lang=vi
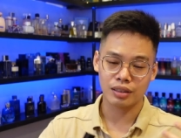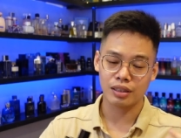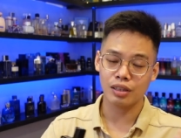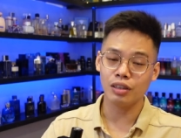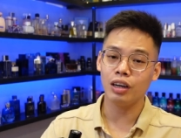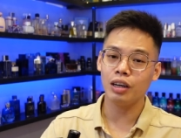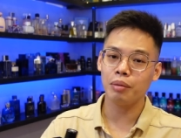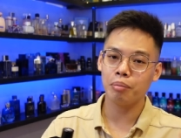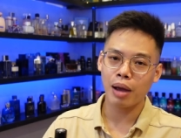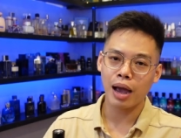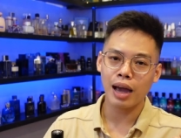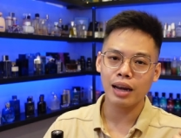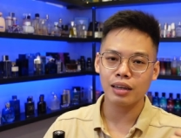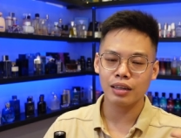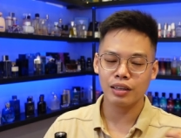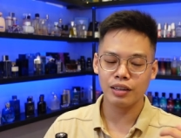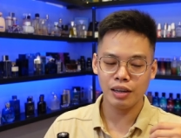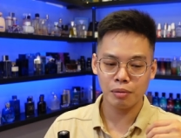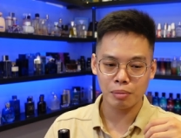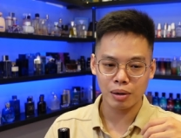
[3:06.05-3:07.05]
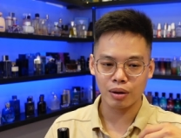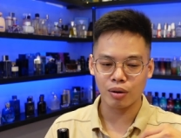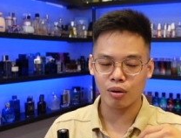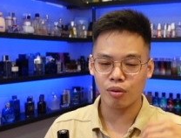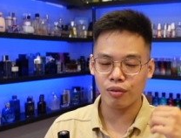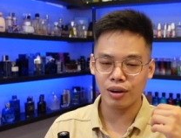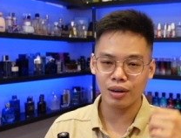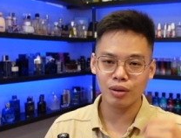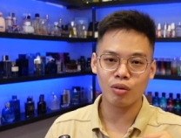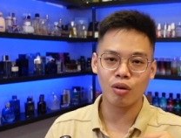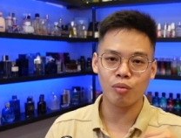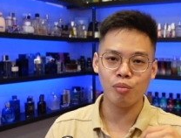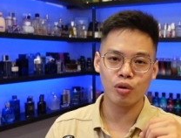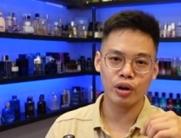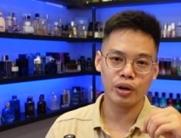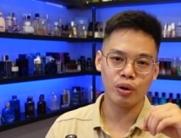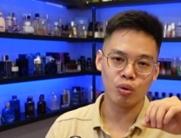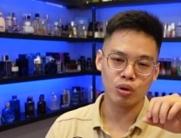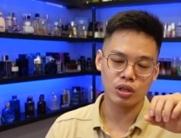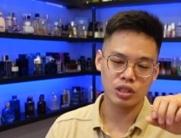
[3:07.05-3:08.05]
tươi mát nhưng mà nó vẫn có một
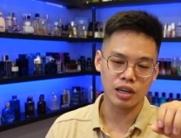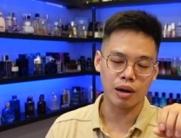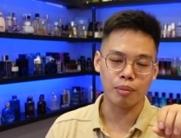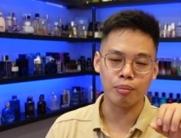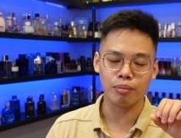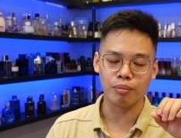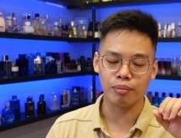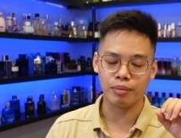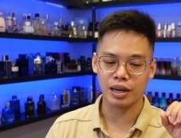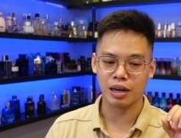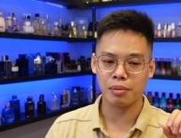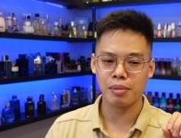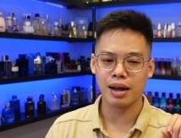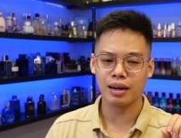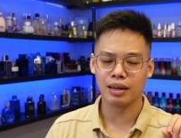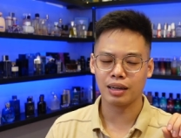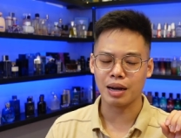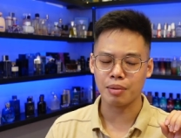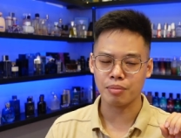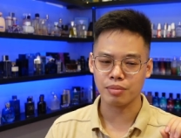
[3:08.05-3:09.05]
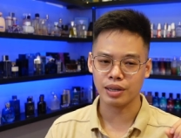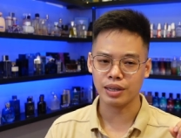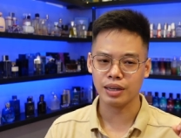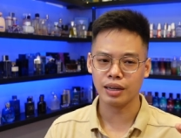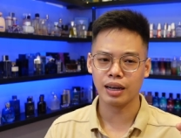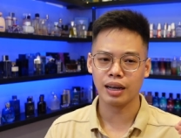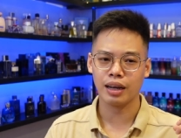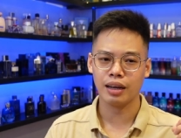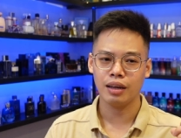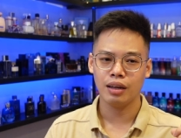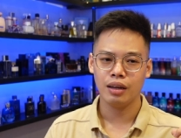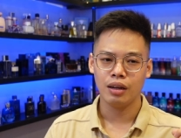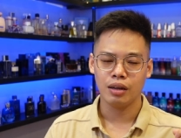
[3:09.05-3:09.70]
cái độ trầm mà các bạn cảm thấy là